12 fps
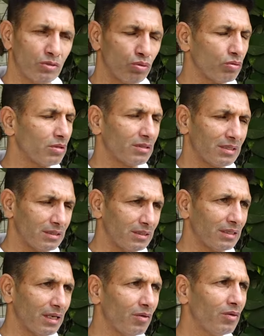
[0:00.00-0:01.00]
सूत्र से
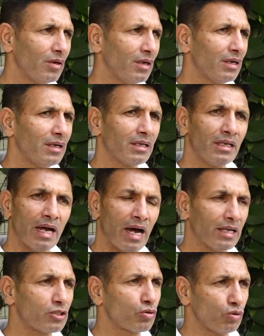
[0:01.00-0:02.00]
जीता हूँ कि
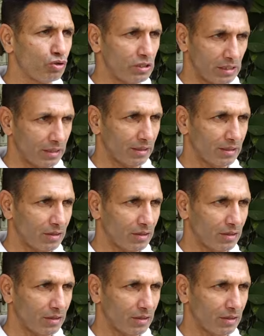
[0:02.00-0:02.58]
आज को जिए